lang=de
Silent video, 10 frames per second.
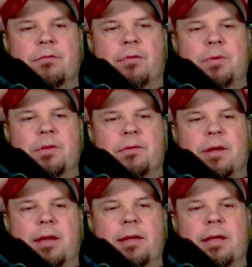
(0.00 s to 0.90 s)
vom
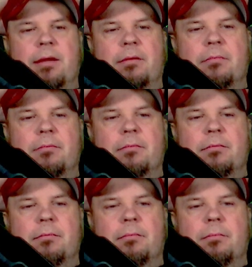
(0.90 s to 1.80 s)
Design her
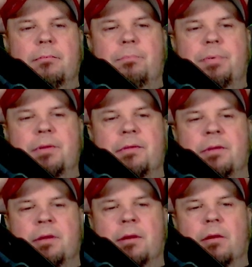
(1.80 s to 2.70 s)
ein
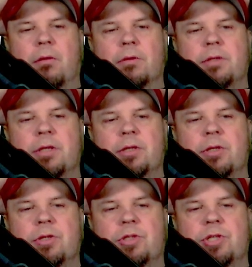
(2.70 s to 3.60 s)
bisschen auch
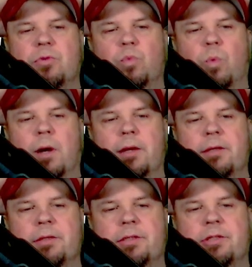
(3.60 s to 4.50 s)
den
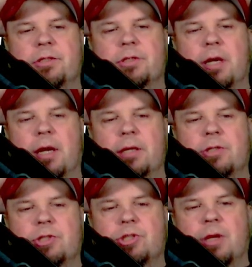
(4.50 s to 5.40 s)

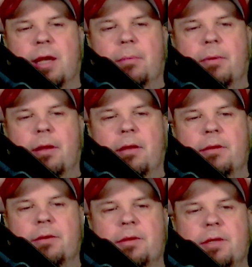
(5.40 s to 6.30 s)
G1-Touch,
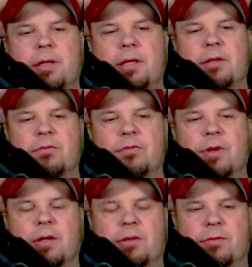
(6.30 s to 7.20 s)
aber nicht
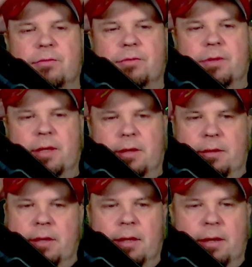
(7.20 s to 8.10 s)
wirklich zu
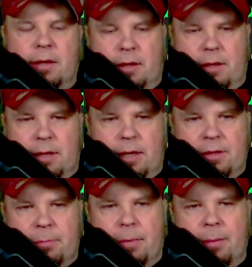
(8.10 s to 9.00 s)
sehr. Denn
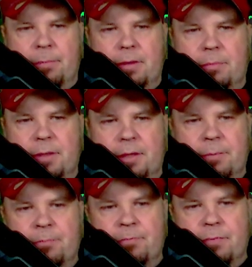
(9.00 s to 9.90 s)
gerade ein
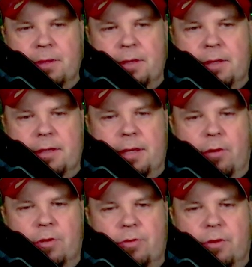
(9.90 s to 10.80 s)
Bumblebee,
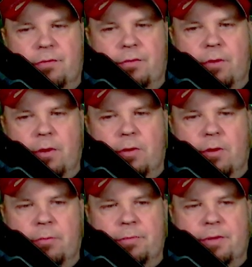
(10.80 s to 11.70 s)
der auch dort
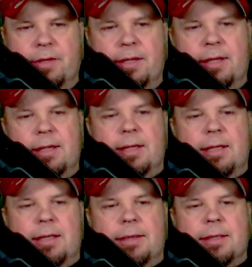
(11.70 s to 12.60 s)
vorkommt,
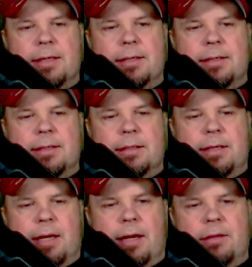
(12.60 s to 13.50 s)

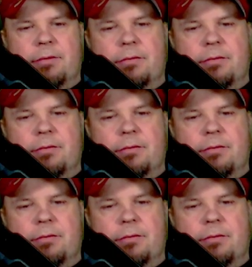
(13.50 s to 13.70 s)
ja,